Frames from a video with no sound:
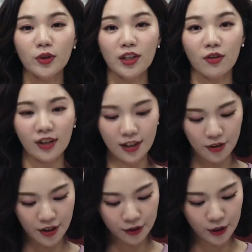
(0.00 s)
기억을
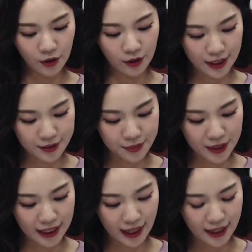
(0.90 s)
하셔야 될 것
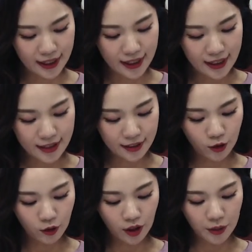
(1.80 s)
같습니다. 자,
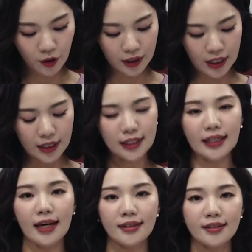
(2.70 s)
그렇다면 이
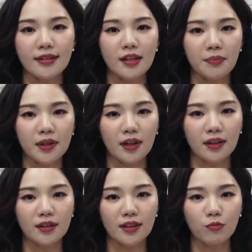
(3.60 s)

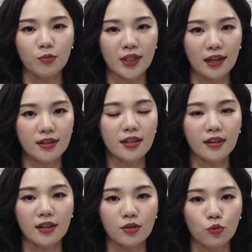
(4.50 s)
SLB라는 상품 자체에
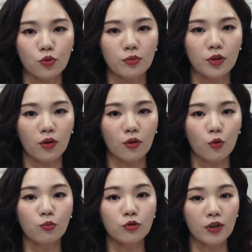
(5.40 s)
대해서 조금 더
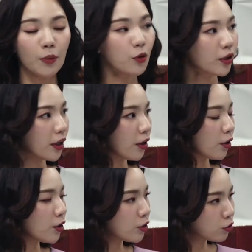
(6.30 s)
공부를 해볼게요.
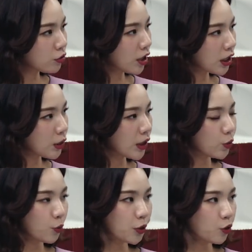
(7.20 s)
국가기관
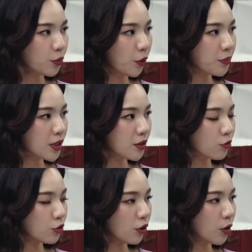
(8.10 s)
또 P2P 업체에서
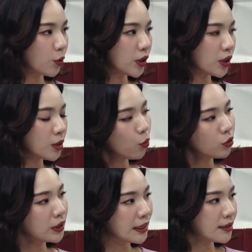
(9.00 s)
운영하고 있는 이
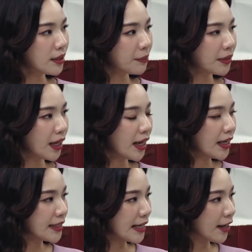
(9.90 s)
모든 SLB의
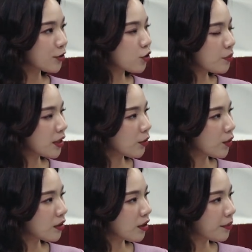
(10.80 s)
장점이라고
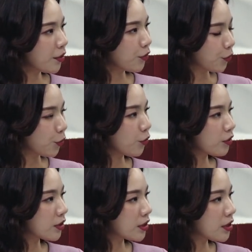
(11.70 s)
한다면 어떤
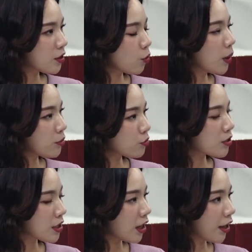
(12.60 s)
것들을 꼽아볼 수
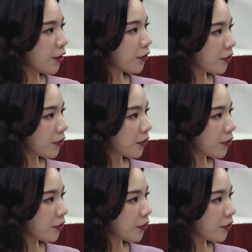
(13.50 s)
있을까요?